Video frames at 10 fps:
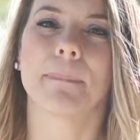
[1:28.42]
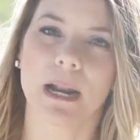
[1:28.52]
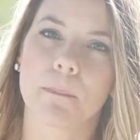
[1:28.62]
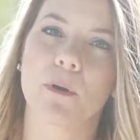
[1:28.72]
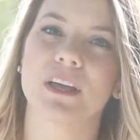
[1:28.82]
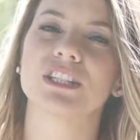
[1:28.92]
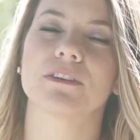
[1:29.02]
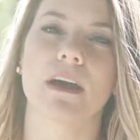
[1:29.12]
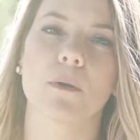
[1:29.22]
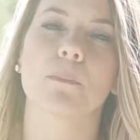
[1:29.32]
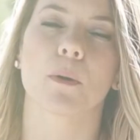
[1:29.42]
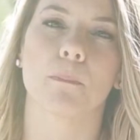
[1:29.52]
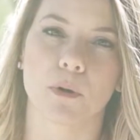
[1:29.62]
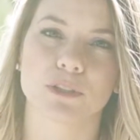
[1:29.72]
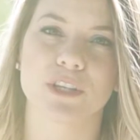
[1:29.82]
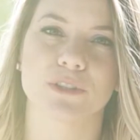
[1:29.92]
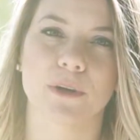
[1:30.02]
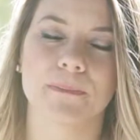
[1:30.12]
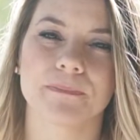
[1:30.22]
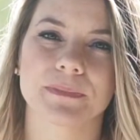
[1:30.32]
Para poder llevar un
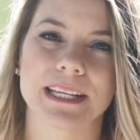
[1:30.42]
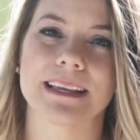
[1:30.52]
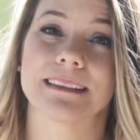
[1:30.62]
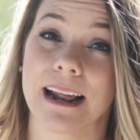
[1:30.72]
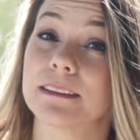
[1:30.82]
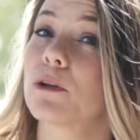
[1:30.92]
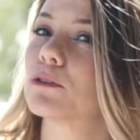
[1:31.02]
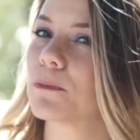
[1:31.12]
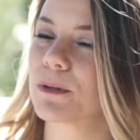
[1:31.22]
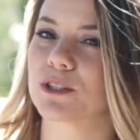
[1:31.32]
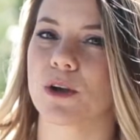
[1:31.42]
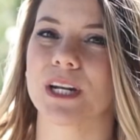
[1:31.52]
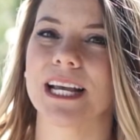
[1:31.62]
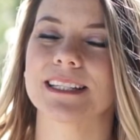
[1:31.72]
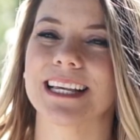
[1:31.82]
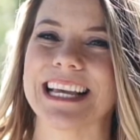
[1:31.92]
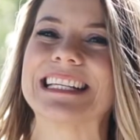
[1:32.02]
propósito que se trata de otras personas,